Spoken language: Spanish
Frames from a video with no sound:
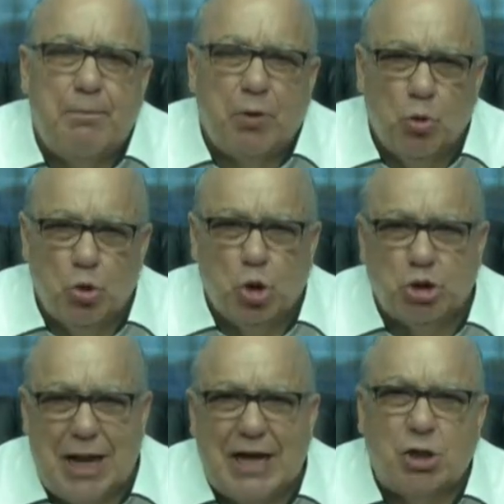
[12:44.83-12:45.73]

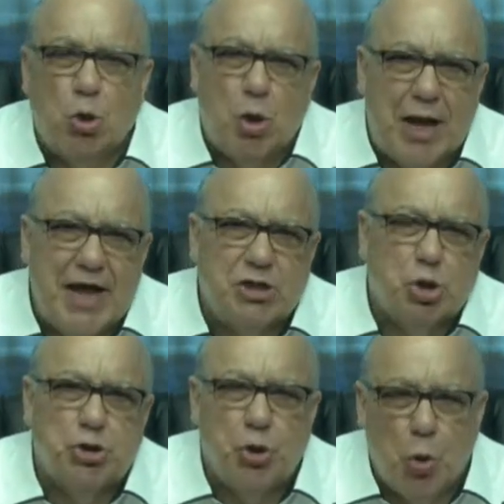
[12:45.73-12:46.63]
productos lácteos,
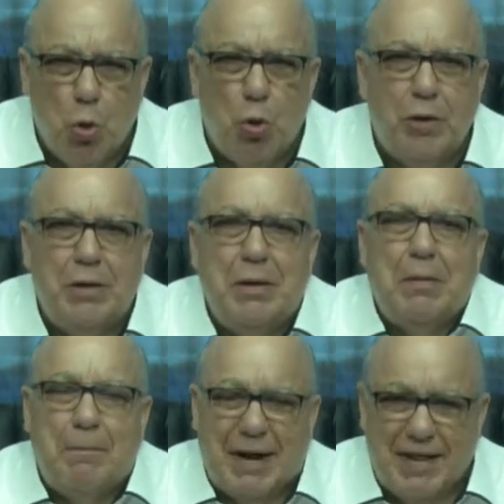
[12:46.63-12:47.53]
quesos, yogur,
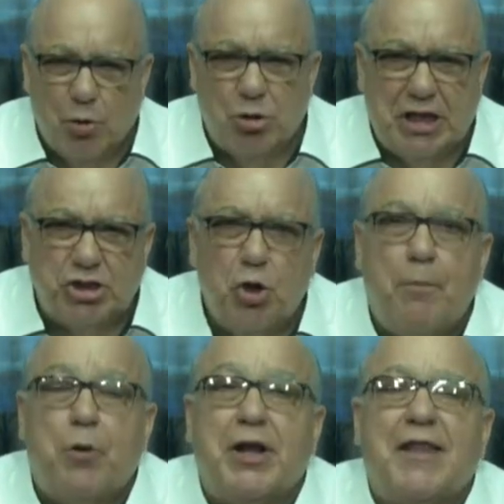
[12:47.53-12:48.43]
para
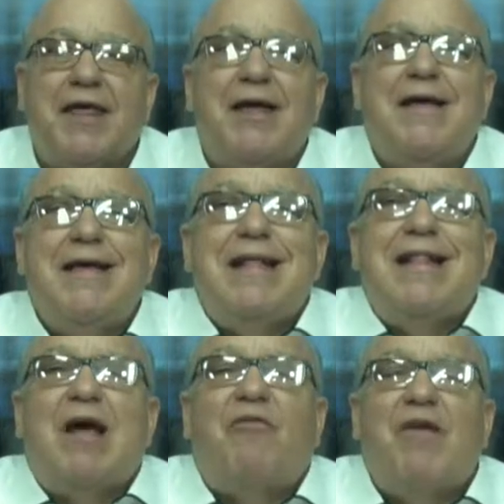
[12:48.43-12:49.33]
degustación, porque de
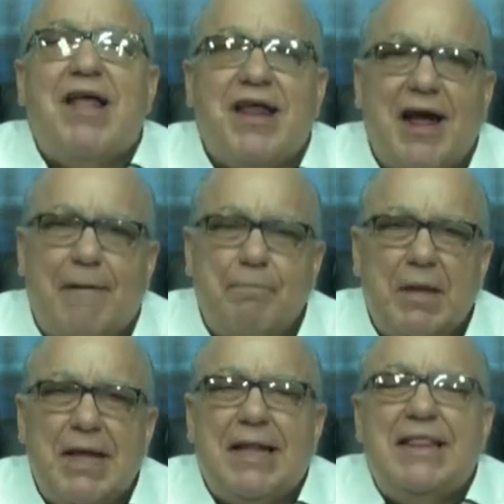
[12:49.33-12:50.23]
la feria
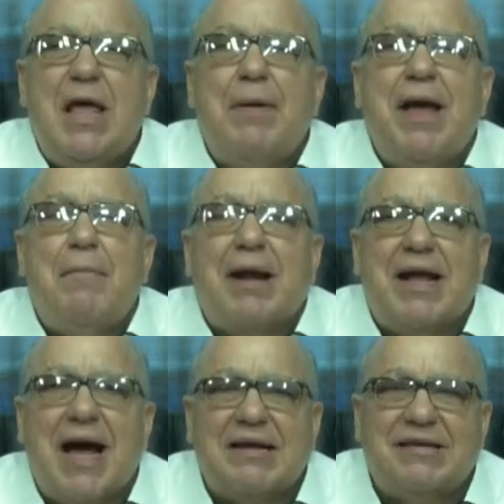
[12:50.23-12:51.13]
deben
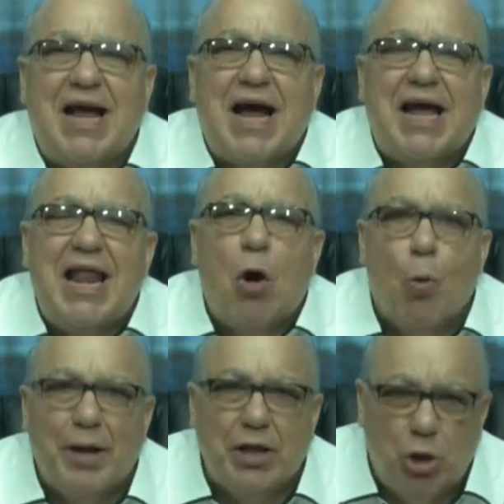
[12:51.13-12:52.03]
enmarcarse a que la
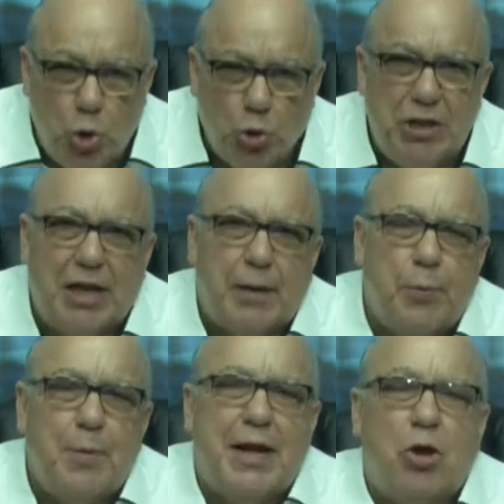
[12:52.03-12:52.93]
juventud de
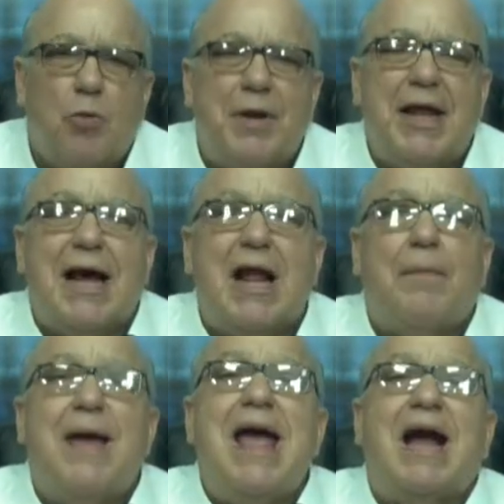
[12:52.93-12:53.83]
República
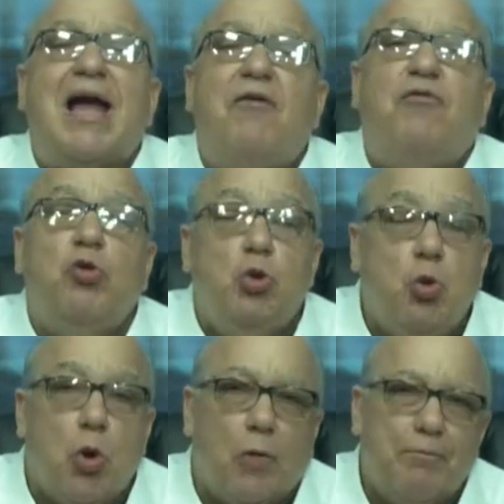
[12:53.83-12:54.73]
Dominicana vea que el
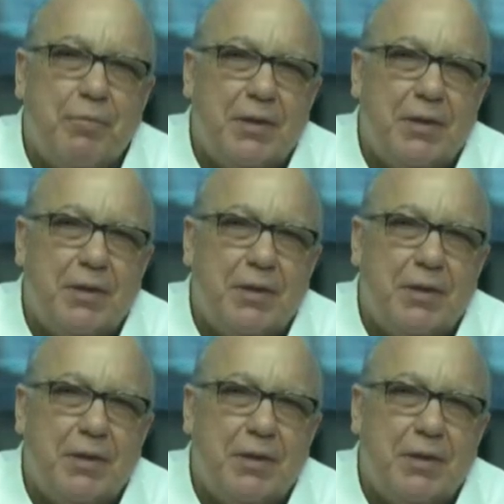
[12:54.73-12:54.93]
futuro